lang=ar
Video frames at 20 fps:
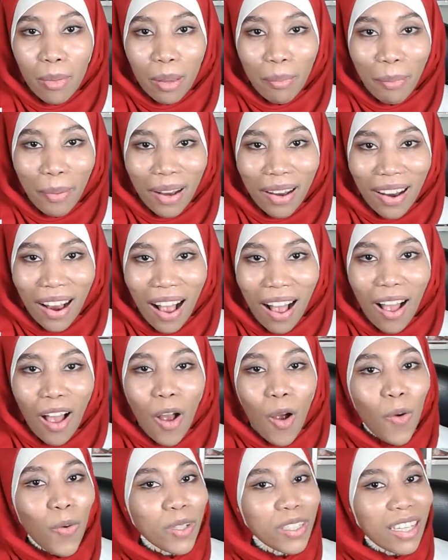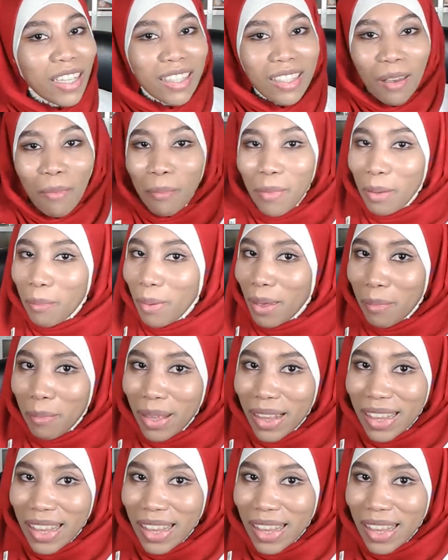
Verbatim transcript: من برا وتهتمي به من